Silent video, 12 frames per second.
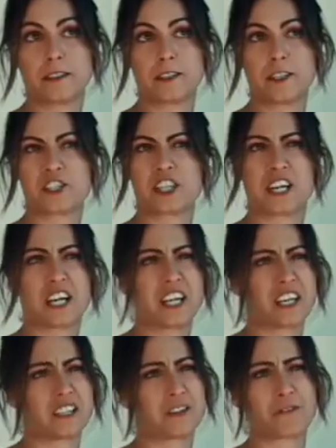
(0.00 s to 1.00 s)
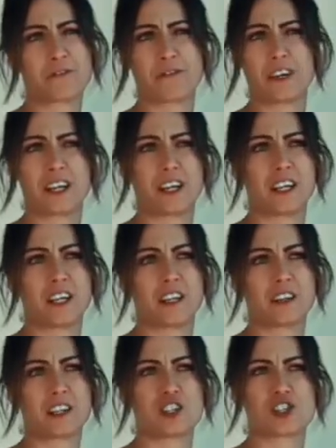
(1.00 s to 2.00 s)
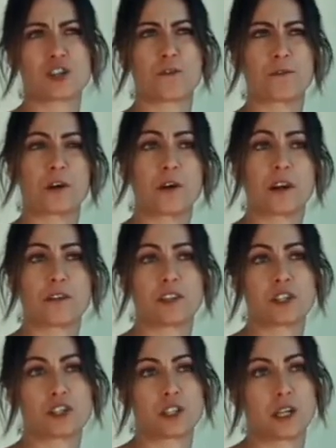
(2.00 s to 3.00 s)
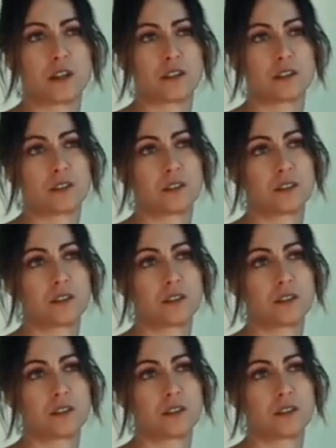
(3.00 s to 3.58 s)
e ci carica dei fanni che ci soffocano la felicità.